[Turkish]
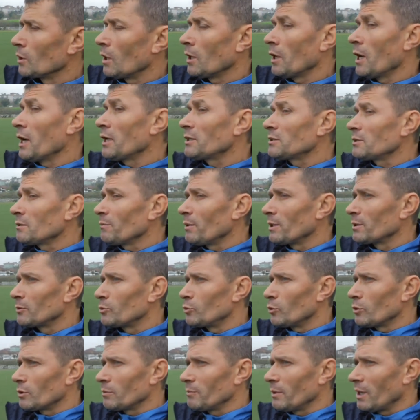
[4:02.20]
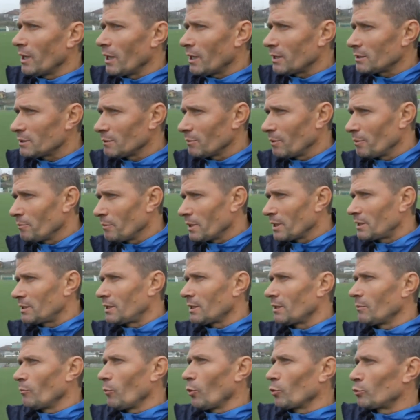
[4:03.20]
Ya her zaman diyorum ya her zaman
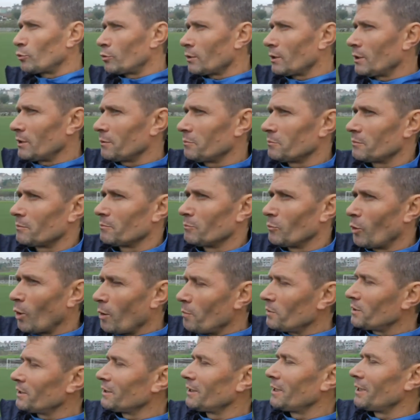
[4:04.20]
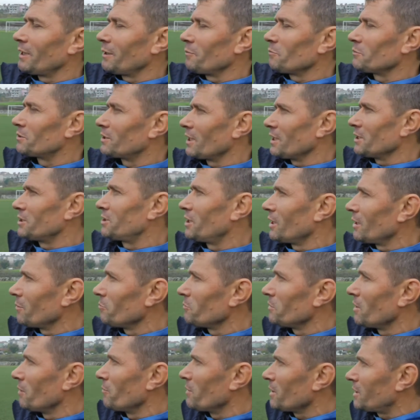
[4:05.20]
beklerim oturalım muhabbet edelim çay
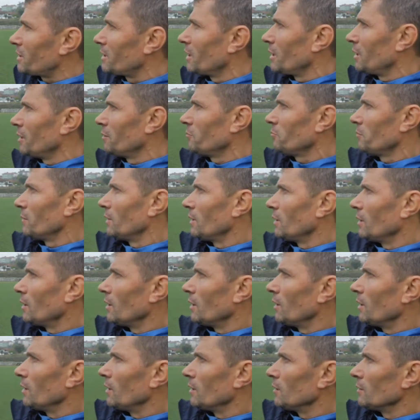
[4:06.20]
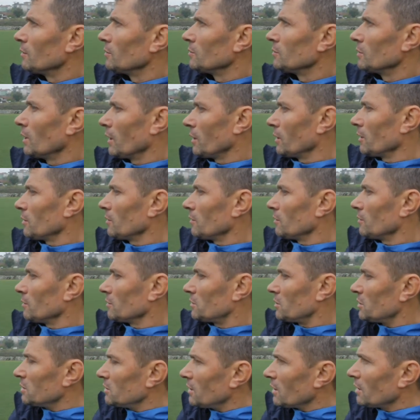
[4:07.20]
içelim yemek yiyelim. Yani
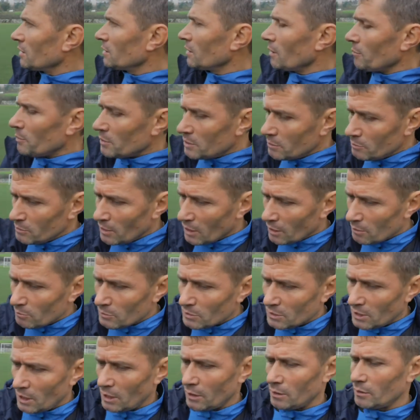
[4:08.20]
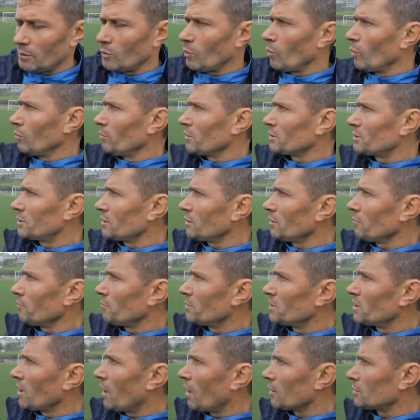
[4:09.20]
e, sizlerin de bizim yanımızda olması
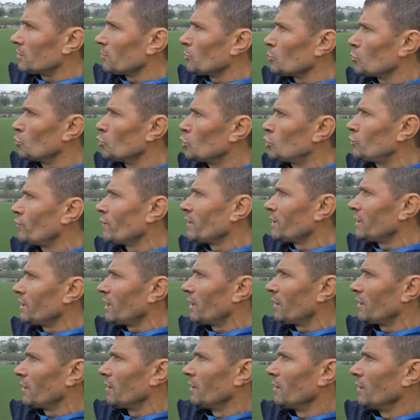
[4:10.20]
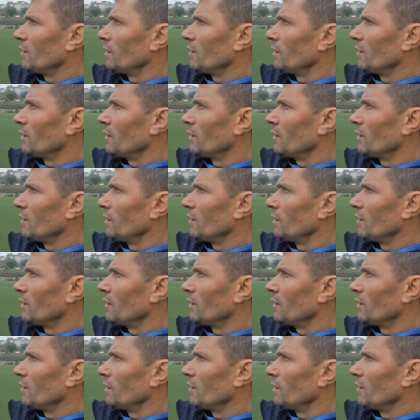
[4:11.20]
bize artı bir güç verir yani.